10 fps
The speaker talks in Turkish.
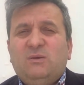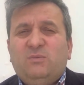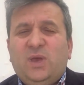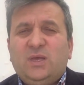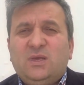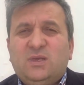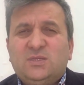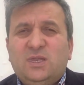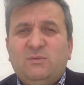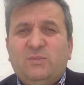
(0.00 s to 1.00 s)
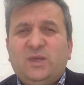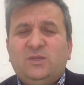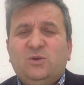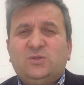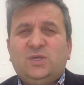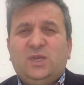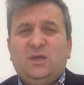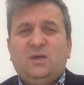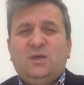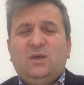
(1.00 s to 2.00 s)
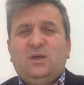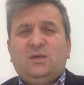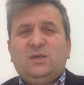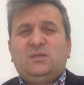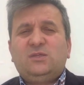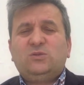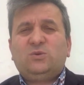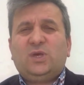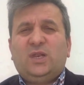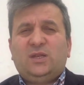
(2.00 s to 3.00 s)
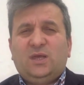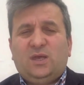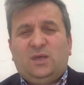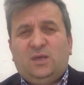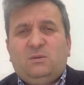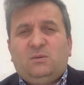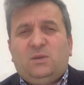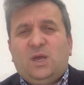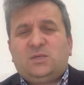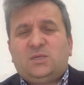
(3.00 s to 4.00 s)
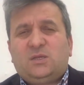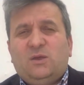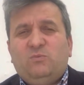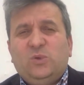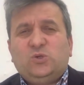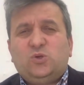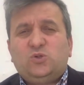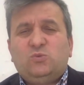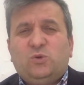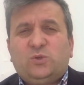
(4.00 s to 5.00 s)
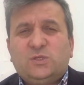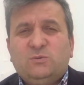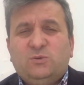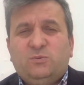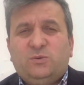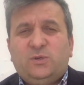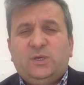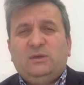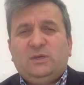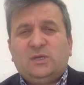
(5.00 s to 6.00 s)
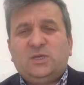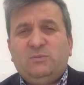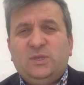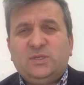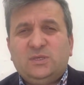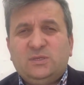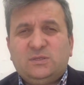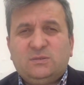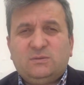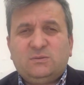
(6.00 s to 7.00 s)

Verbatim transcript: Belki iki sene, belki dört sene gittiğiniz ülkelerde gerçekten bir çözüm noktası bulup yaşayabilirsiniz,